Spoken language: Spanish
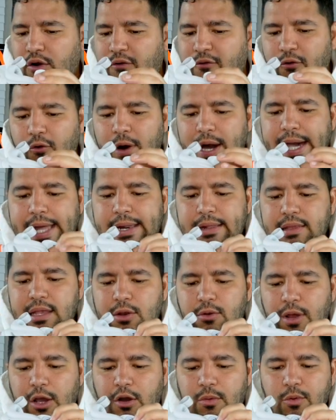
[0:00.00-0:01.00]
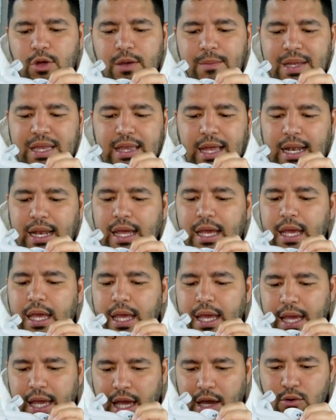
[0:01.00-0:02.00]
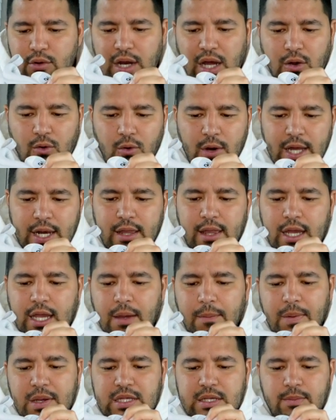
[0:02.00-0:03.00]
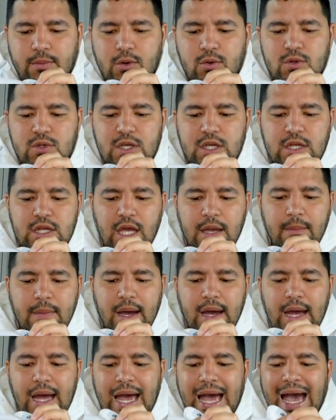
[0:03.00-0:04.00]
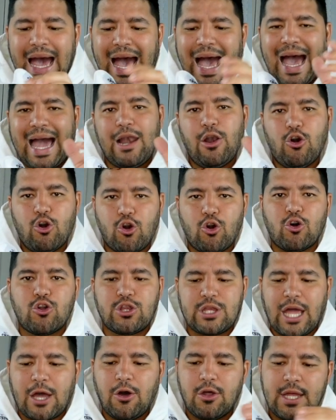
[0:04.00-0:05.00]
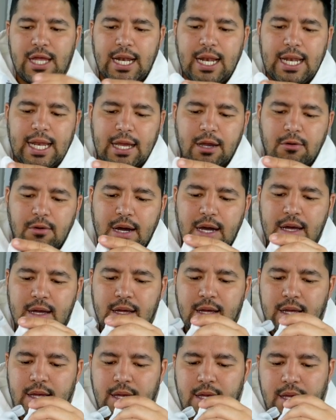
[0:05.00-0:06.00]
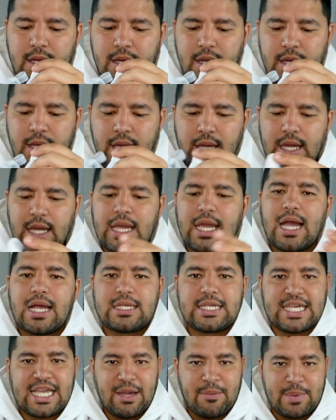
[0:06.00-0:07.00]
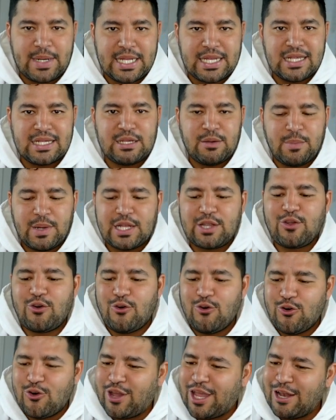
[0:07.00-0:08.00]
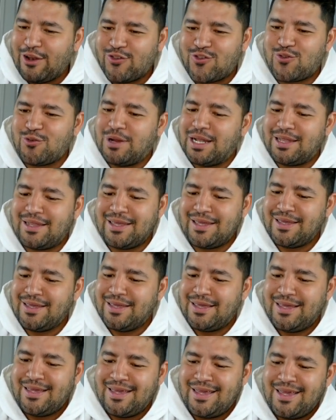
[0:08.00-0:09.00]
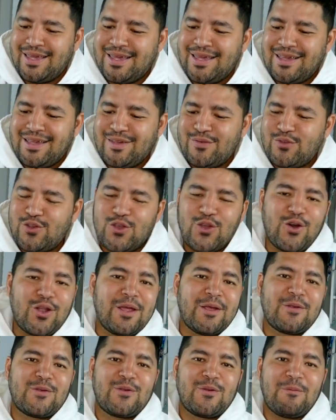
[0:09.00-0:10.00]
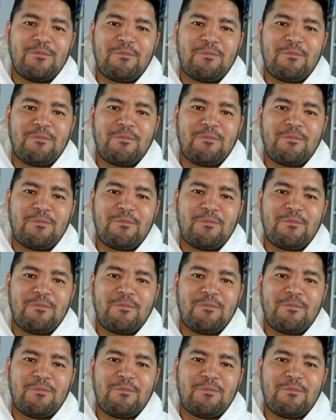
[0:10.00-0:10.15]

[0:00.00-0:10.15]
fuerte, no es como de metal. Es una cuerda que pasa por un sistema a los costados de la lengua y hace que apriete el zapato o que lo suelte. Señores,